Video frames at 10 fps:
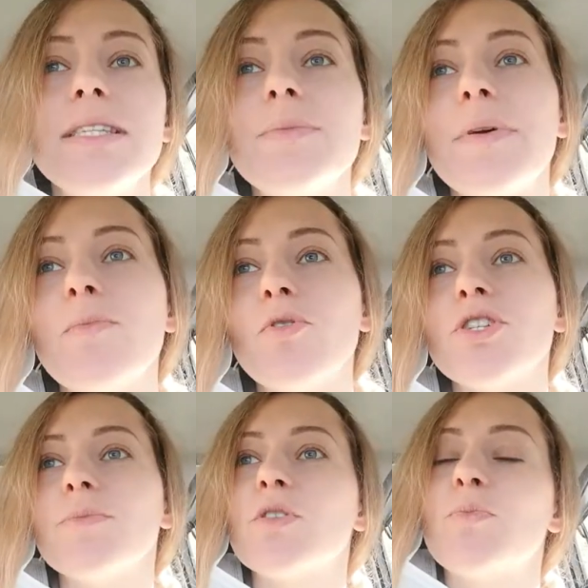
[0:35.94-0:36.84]
теперь
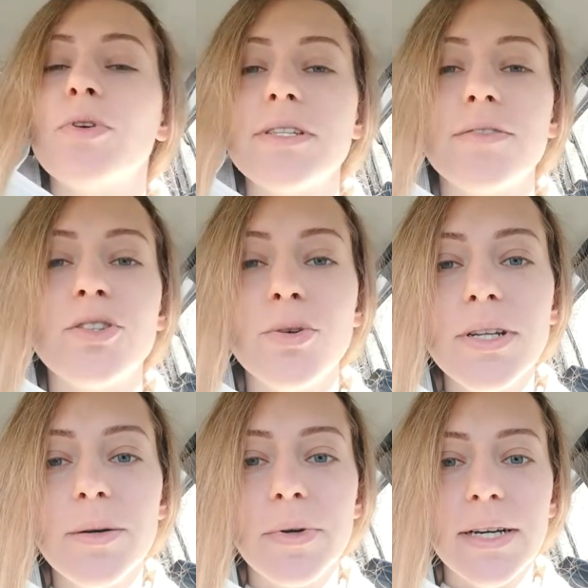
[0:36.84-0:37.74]
можем использовать
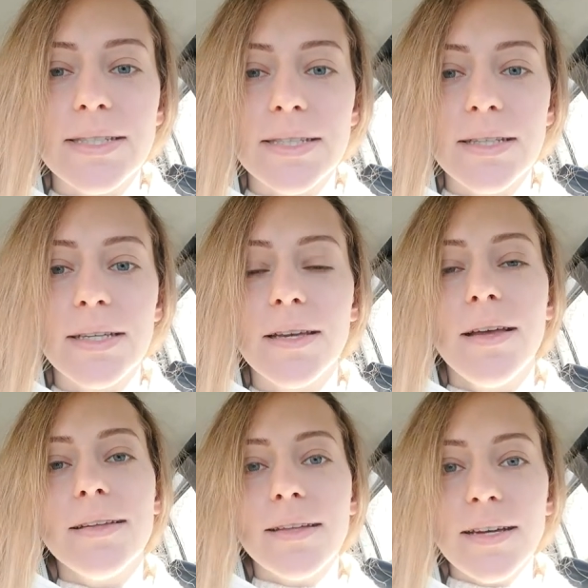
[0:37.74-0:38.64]
только магазины
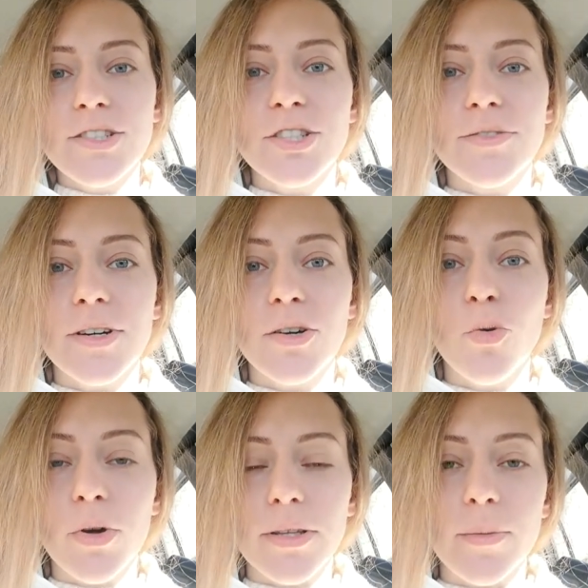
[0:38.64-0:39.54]
на нашего
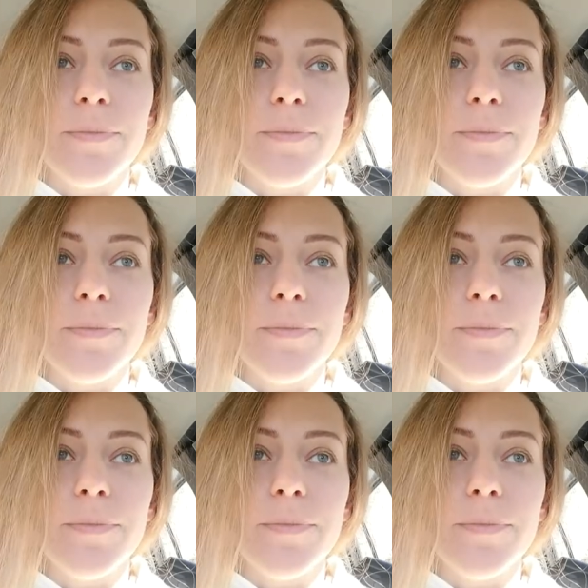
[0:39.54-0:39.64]
города,